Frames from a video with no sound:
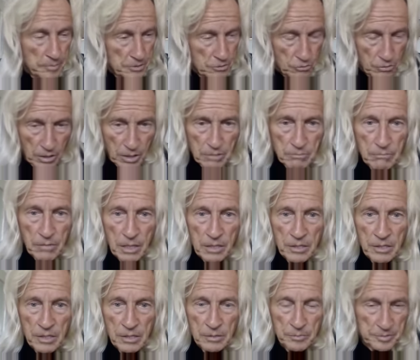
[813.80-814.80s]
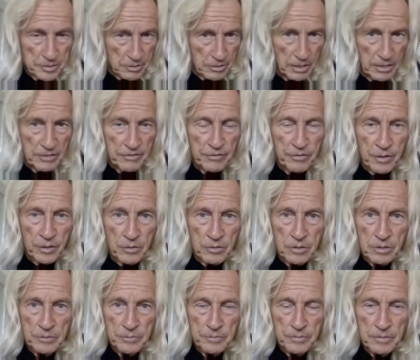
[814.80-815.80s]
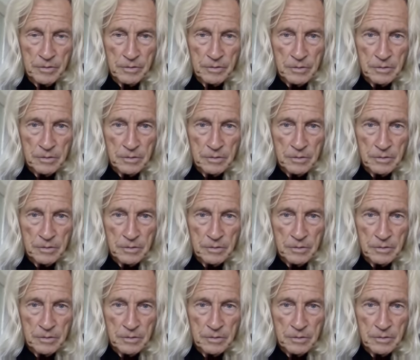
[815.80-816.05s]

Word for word: Dann bist du kein Mann, bist du keine Frau.